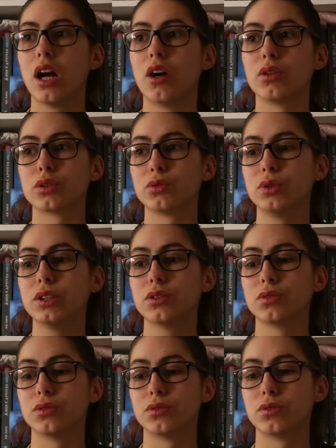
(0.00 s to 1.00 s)
Ensuite,
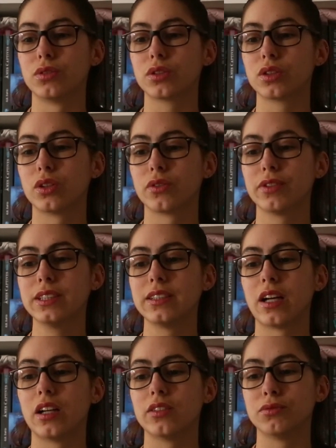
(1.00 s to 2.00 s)
on, quand, en fait,
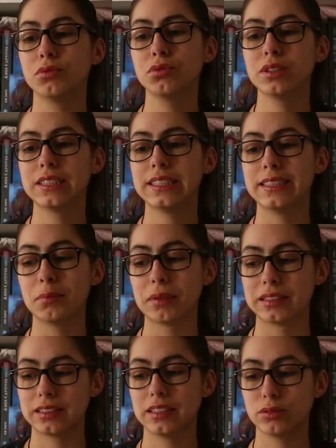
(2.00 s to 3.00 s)
vu tout ce qui s'est
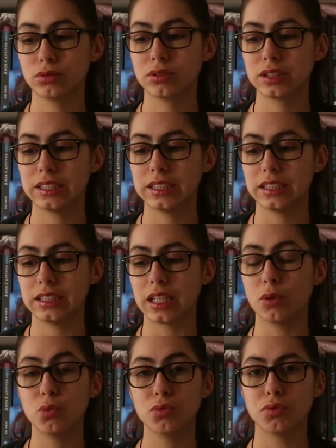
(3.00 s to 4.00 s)
passé, tout ce qu'il y a
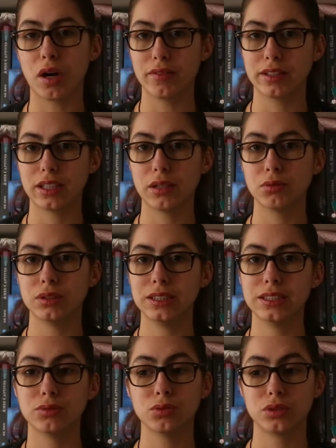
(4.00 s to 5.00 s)
eu avec Elodie et